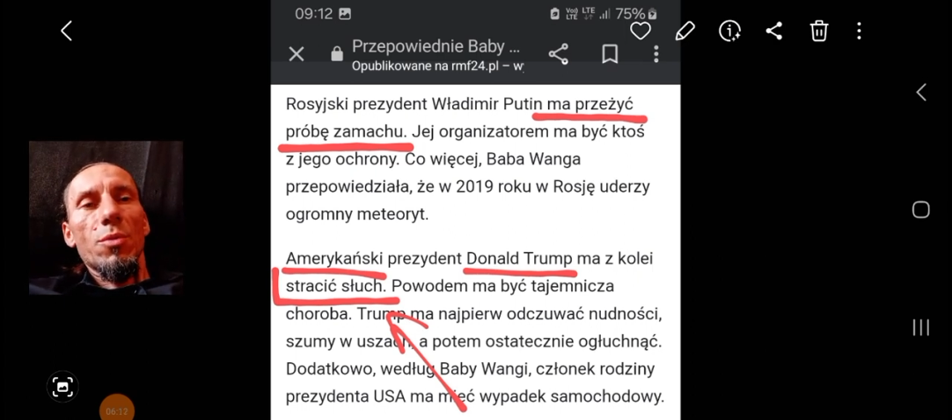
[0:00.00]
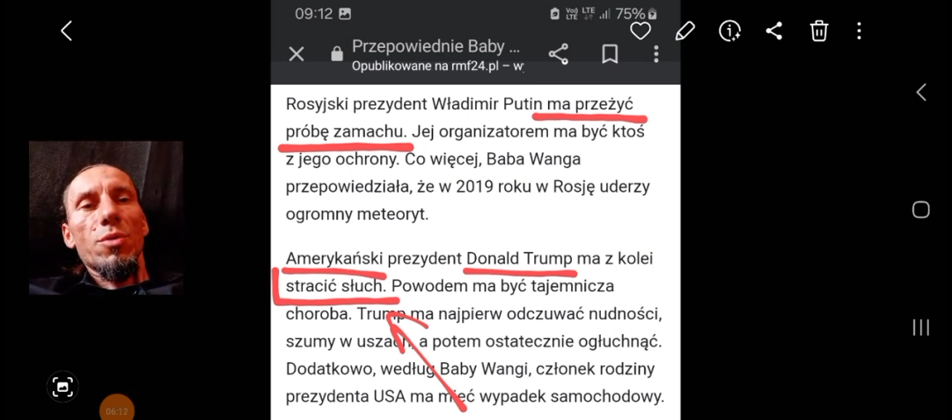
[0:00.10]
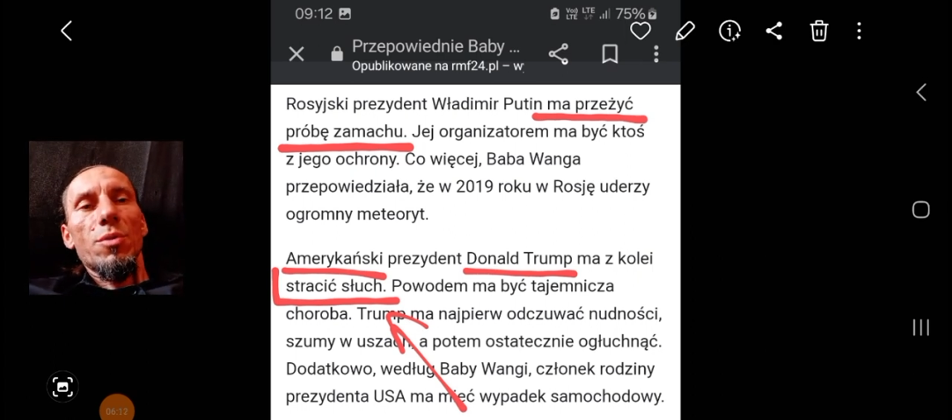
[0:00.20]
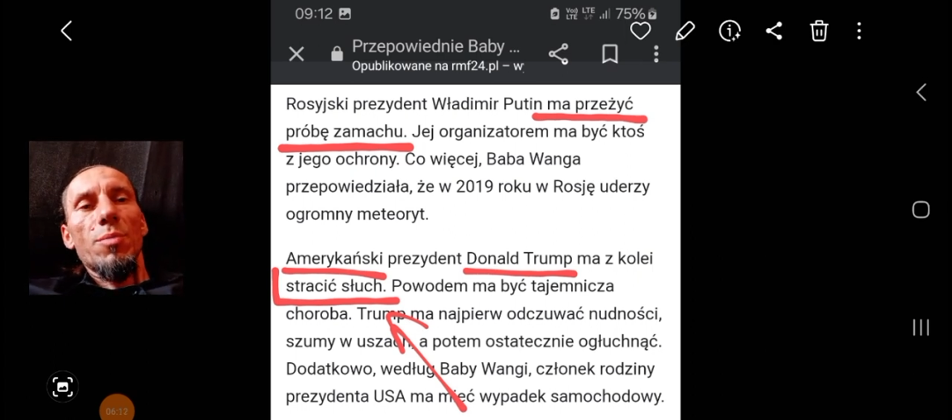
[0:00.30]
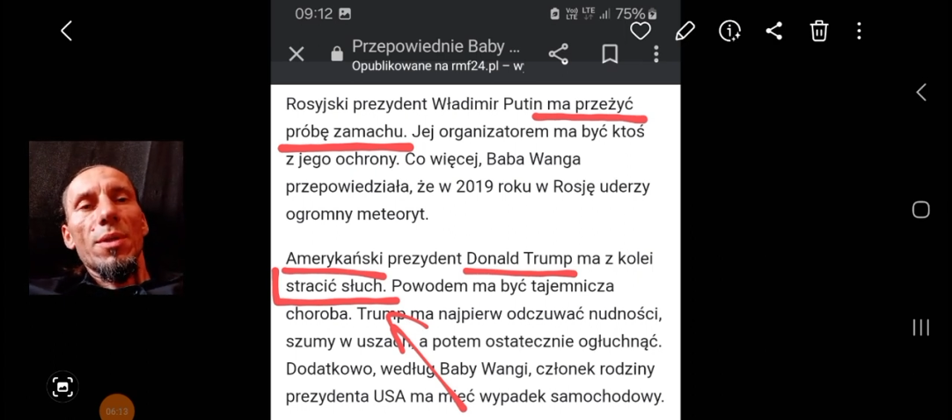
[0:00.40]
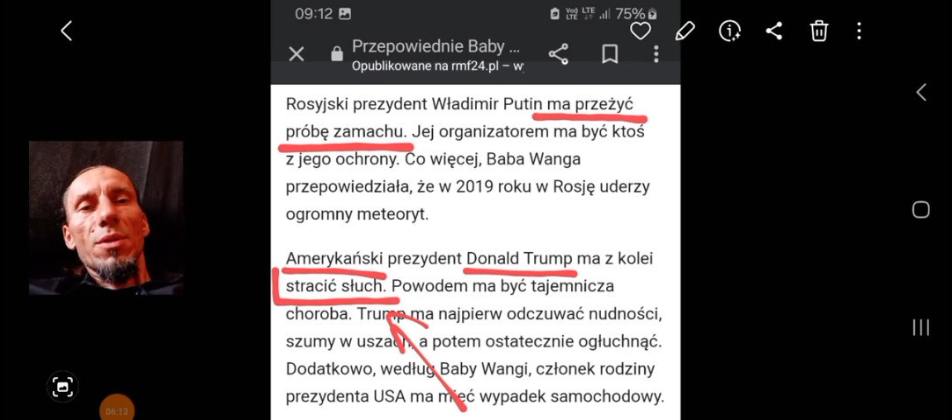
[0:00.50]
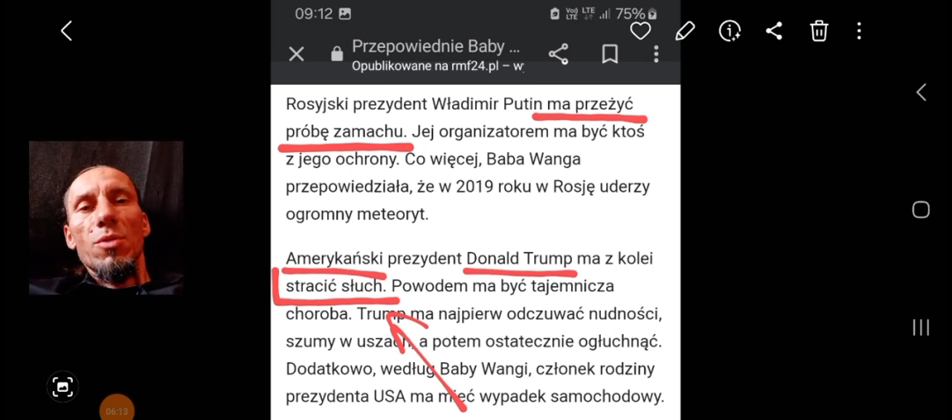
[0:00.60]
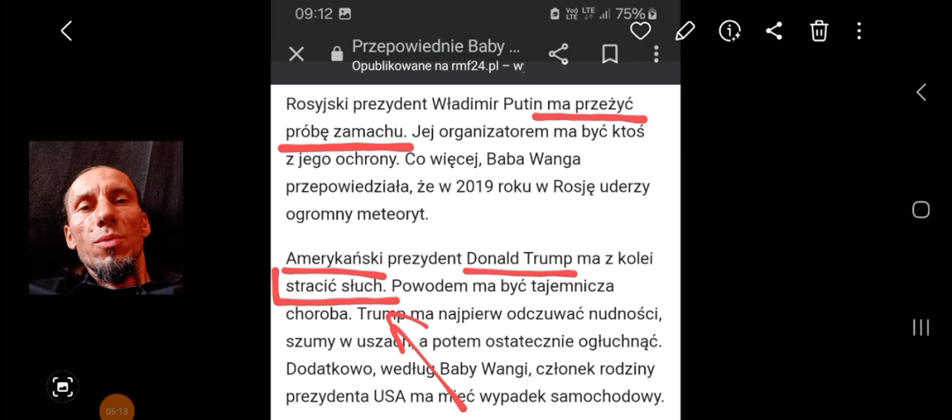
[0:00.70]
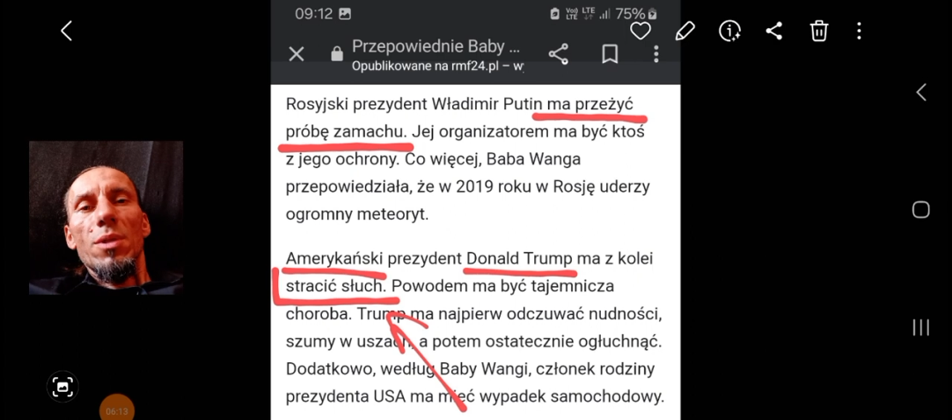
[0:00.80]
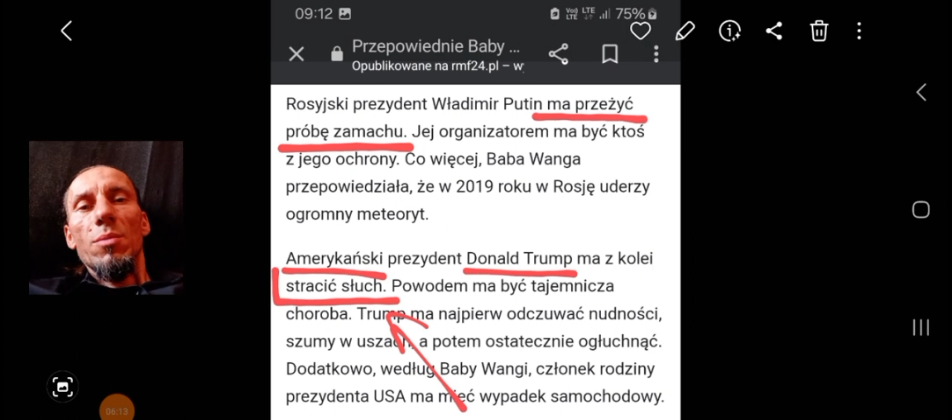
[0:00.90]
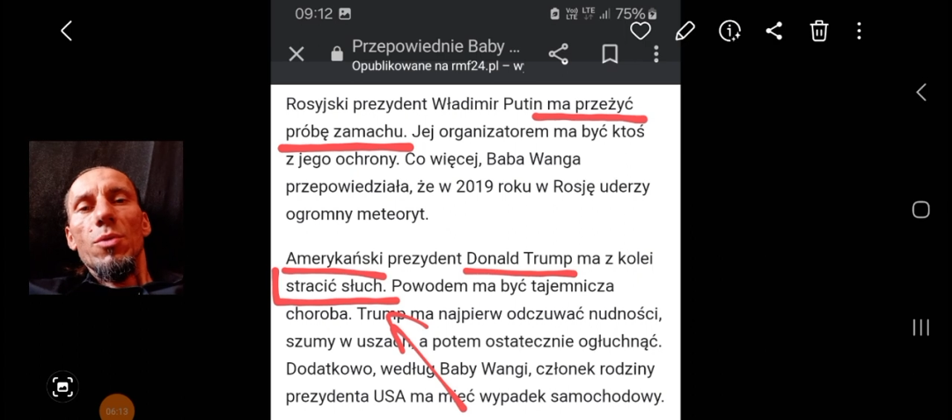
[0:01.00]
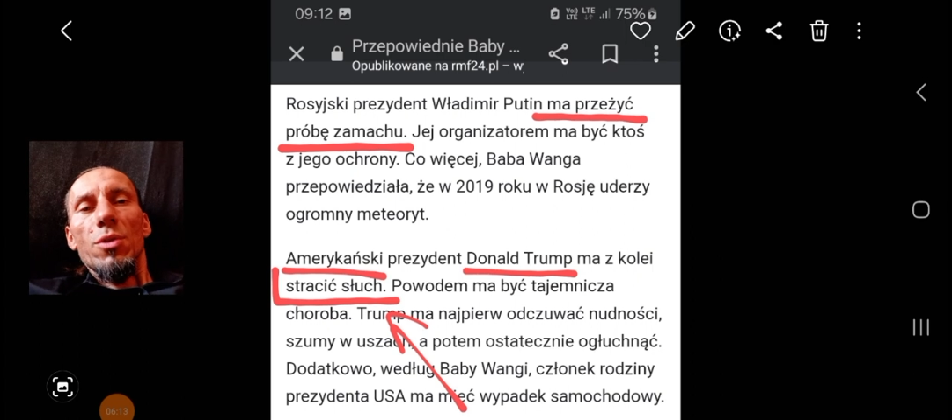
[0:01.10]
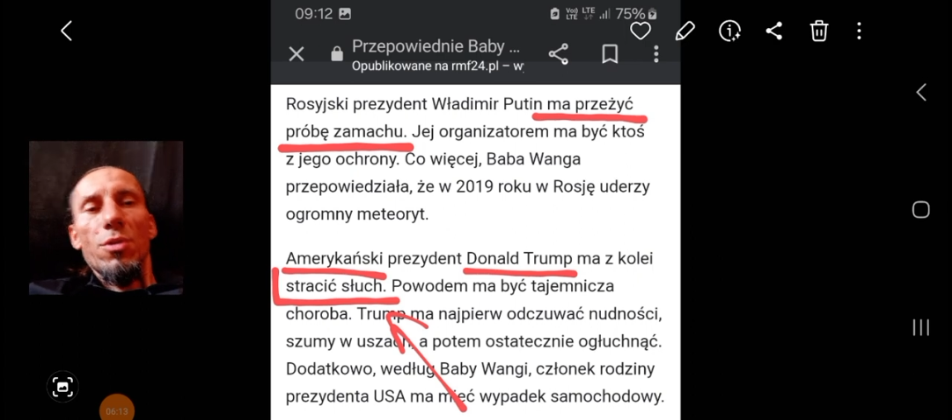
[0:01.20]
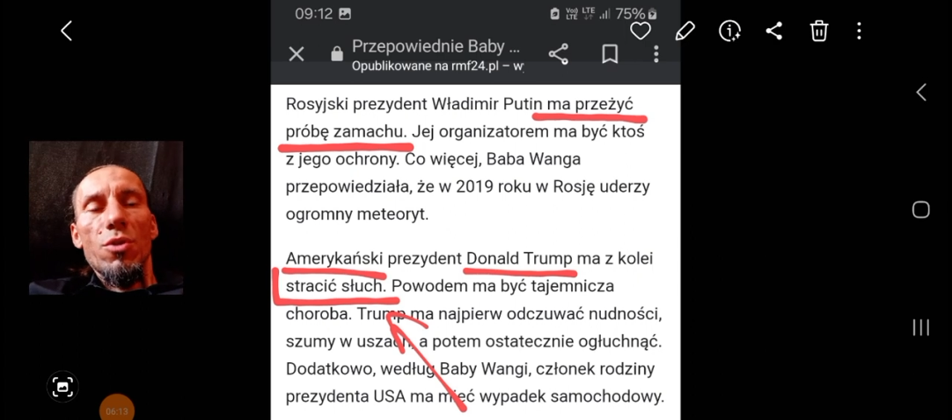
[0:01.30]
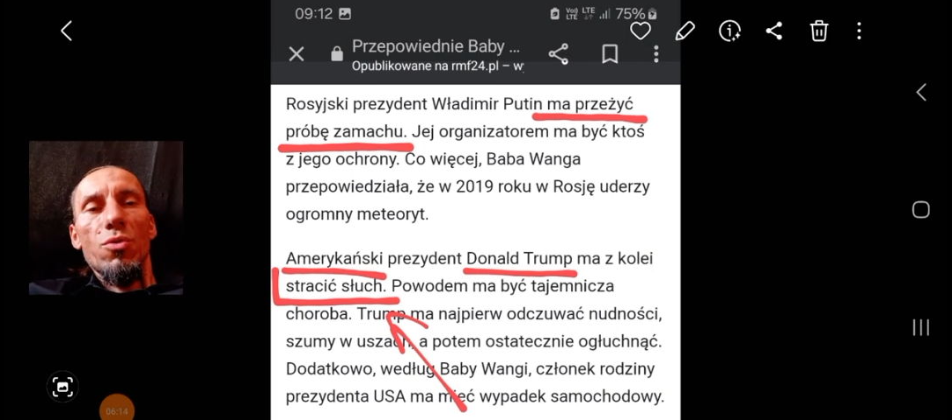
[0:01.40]
może być bardzo złych i może
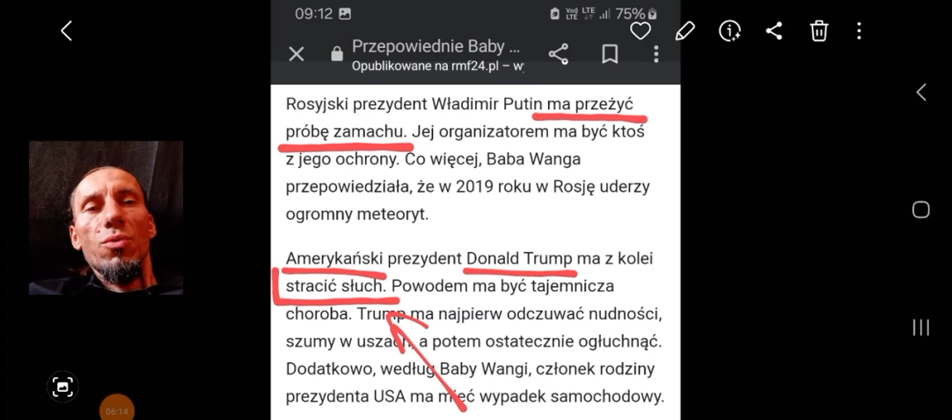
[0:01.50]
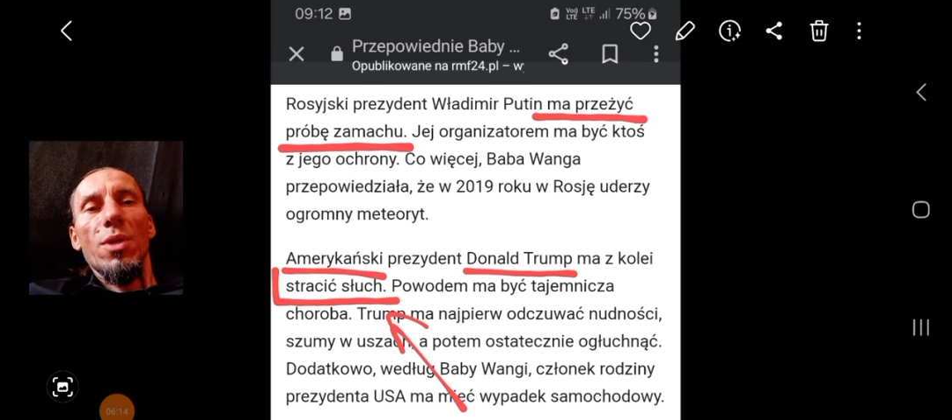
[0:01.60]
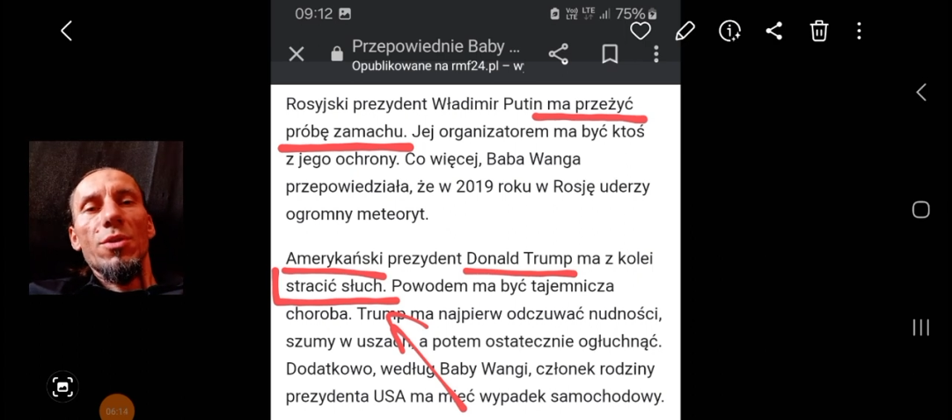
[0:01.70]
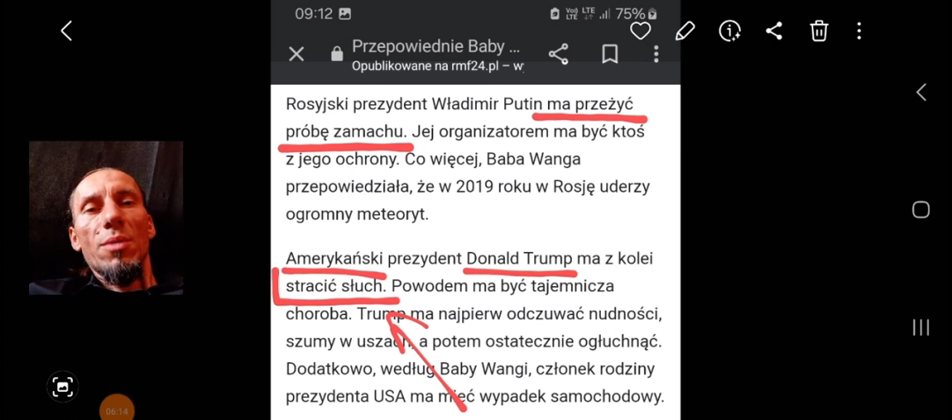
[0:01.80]
chcieć się udać